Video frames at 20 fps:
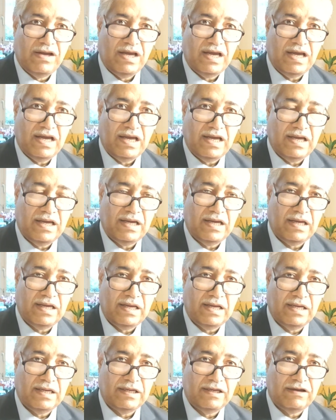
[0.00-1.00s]

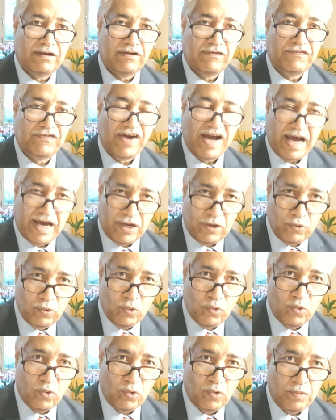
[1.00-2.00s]
آه،
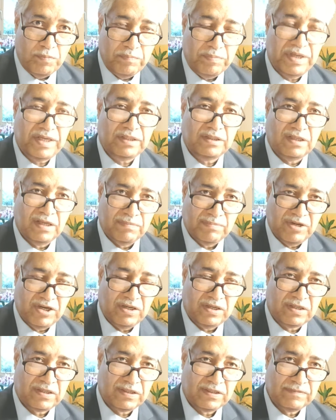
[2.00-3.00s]
فعلوه من
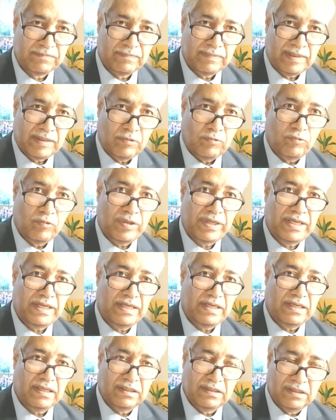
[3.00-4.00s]
دمار
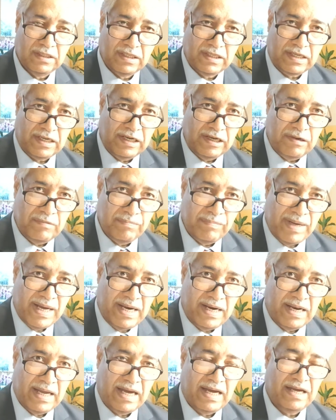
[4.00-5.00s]
واهدار
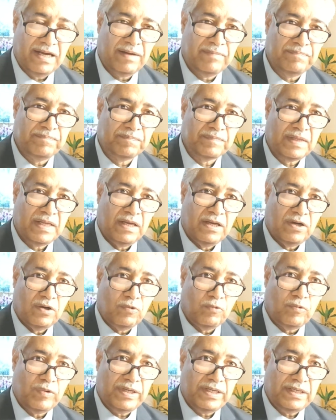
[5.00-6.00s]
للمال العام
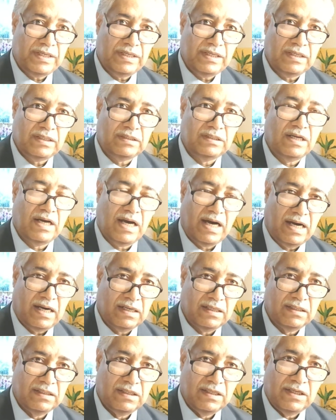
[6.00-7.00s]

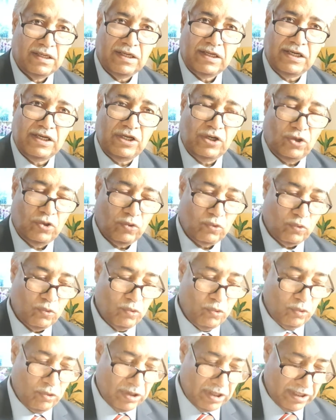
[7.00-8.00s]
واضاعه
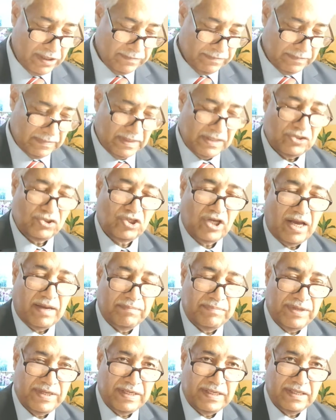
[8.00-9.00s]
لحقوق
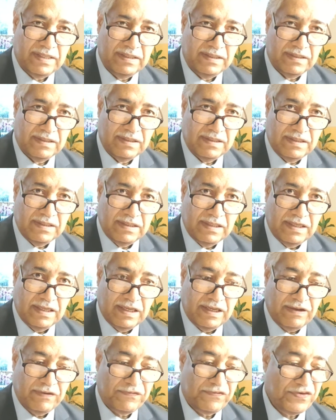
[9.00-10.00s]
شعبنا
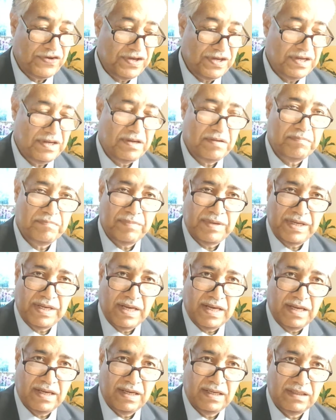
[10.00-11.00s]
آه، في
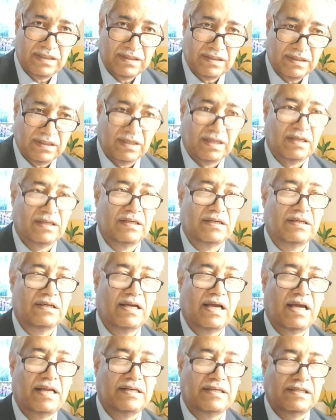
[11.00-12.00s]
مياه نهر
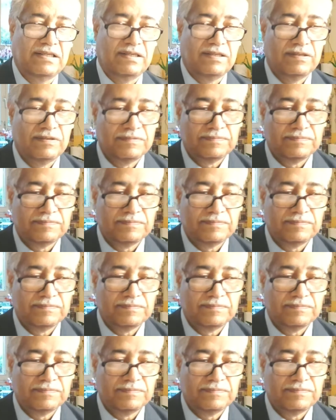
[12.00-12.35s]
النيل.